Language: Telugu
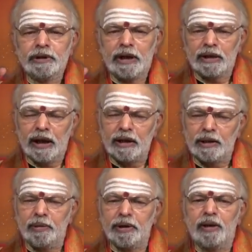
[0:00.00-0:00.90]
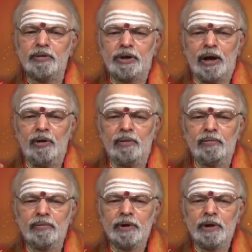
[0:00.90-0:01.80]
సంతాన సంబంధిత విషయాల్లో
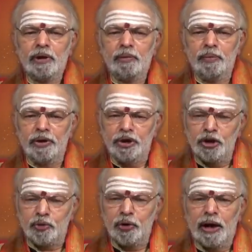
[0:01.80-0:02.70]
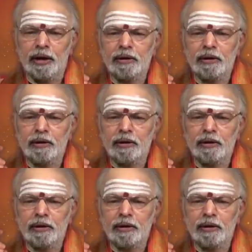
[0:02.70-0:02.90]
మీరు తీసుకున్న